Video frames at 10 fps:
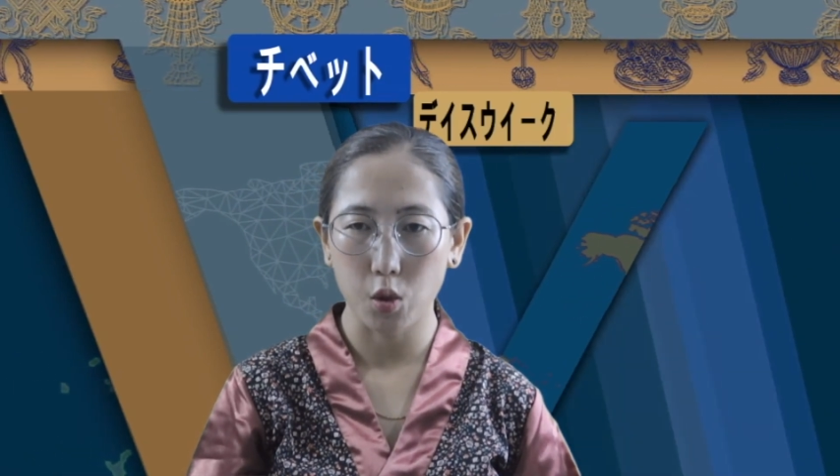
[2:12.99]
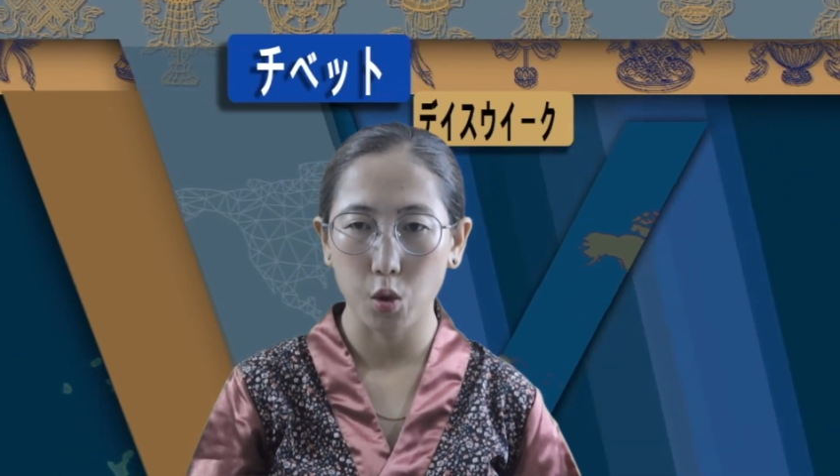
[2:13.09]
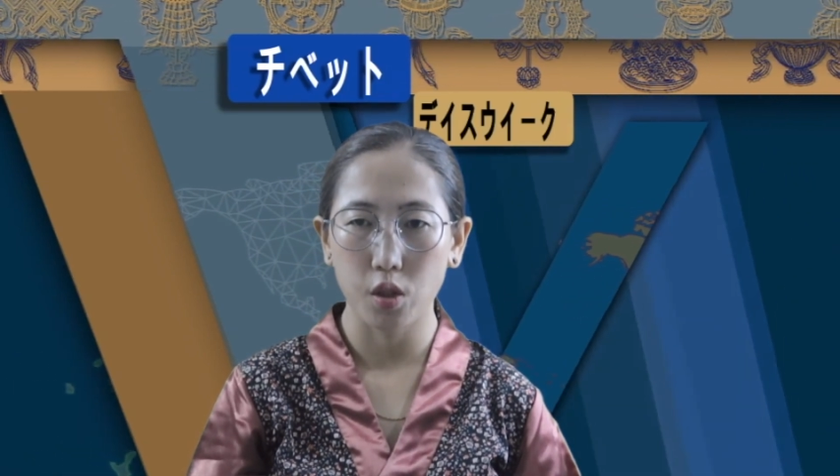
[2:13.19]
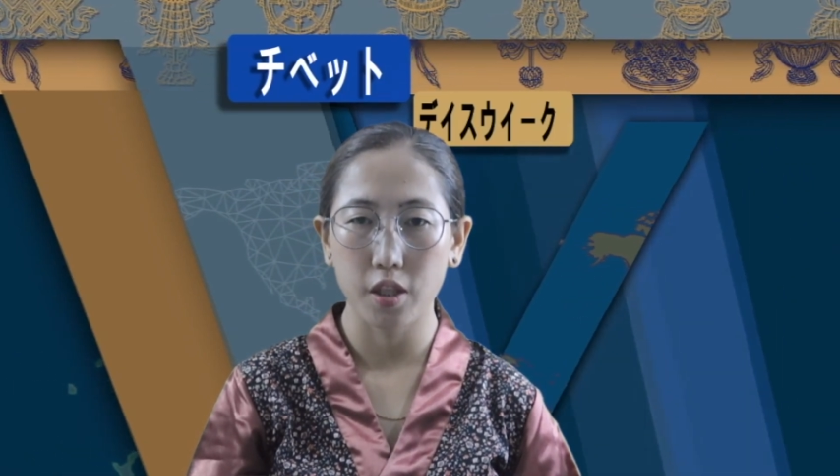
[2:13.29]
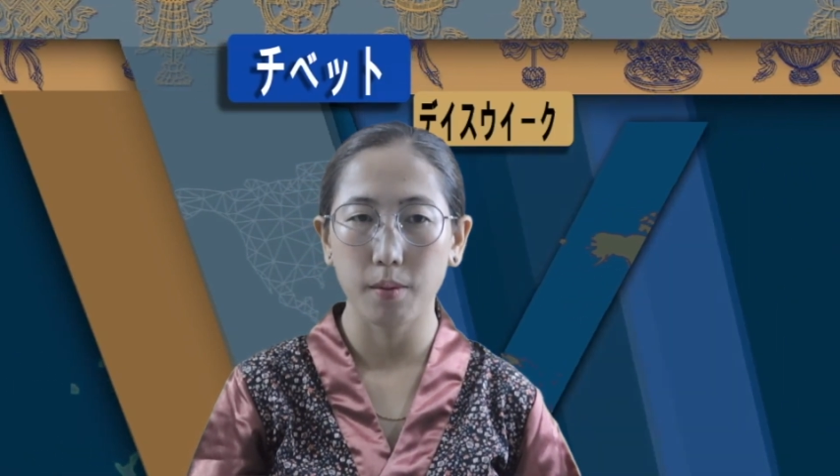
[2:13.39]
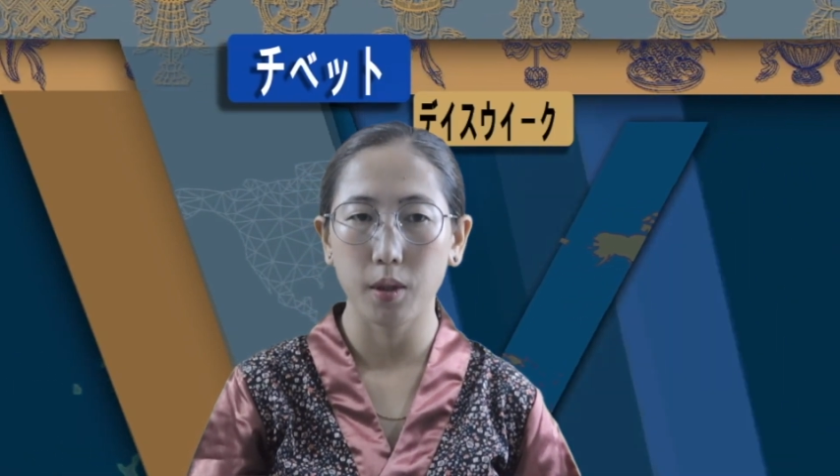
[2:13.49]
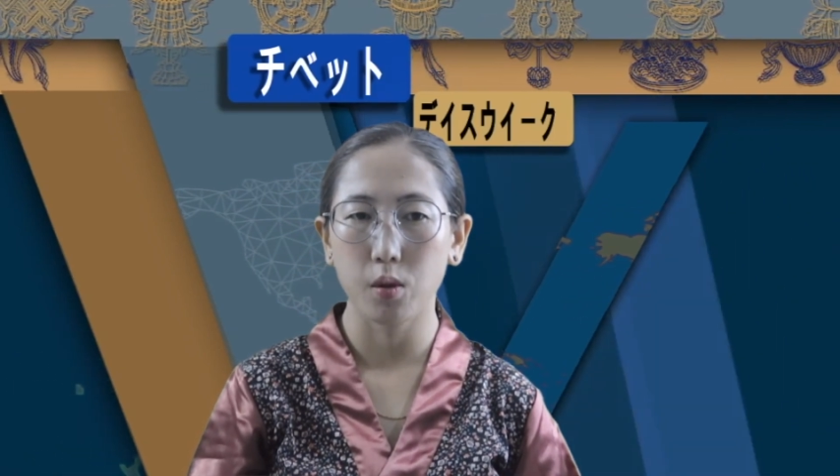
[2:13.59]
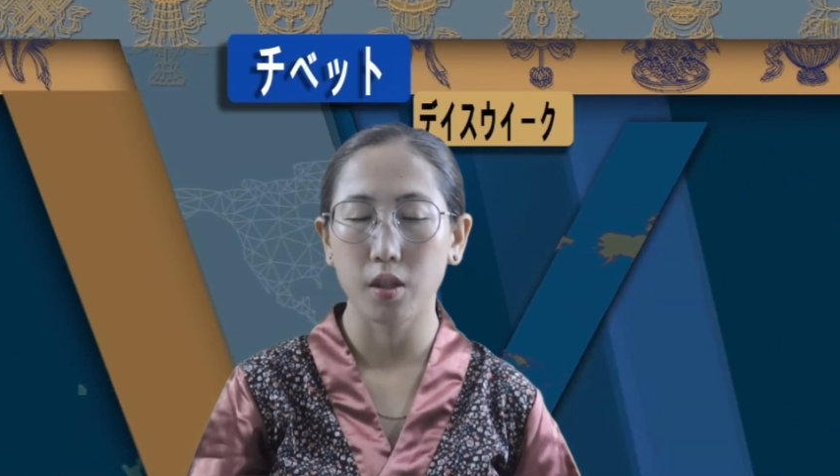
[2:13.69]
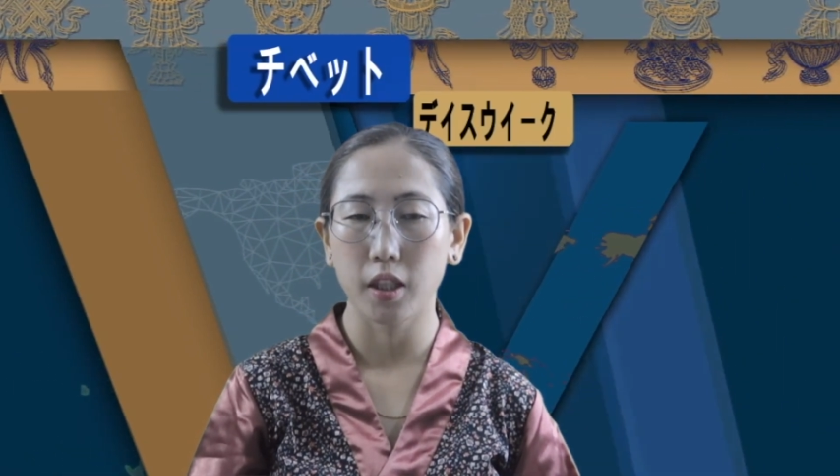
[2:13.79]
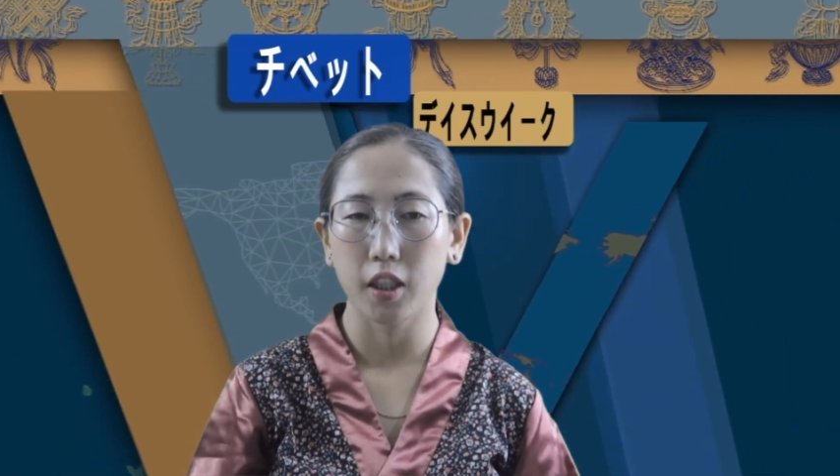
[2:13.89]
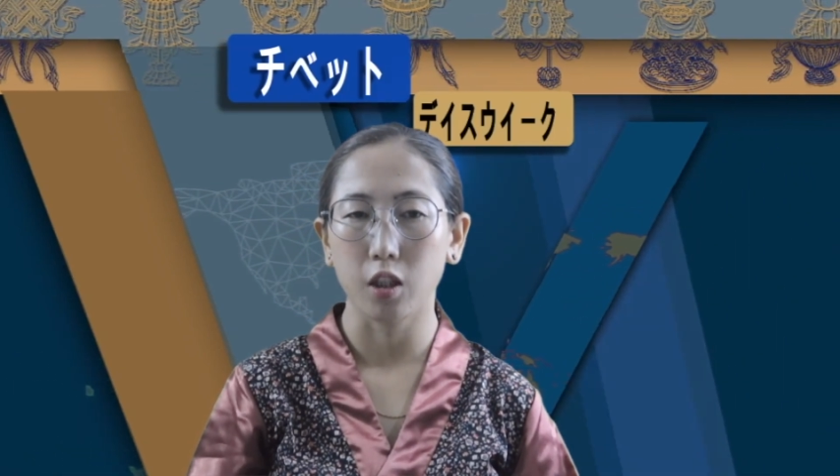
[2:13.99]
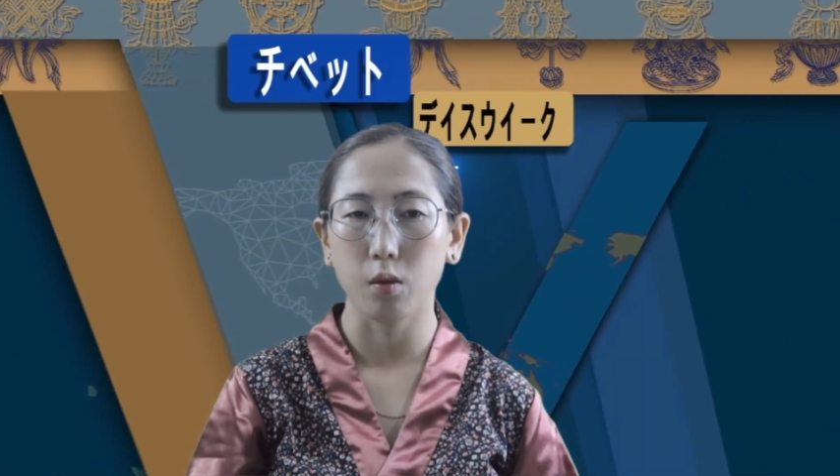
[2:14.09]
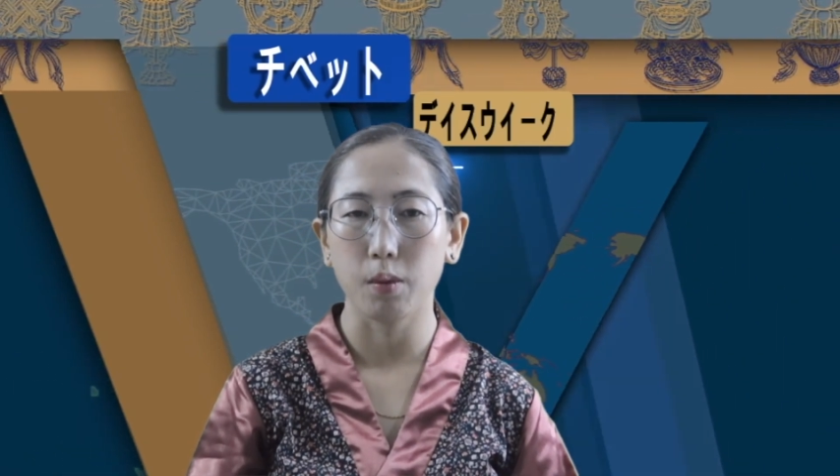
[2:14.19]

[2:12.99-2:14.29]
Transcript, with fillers: 中央チベット政権の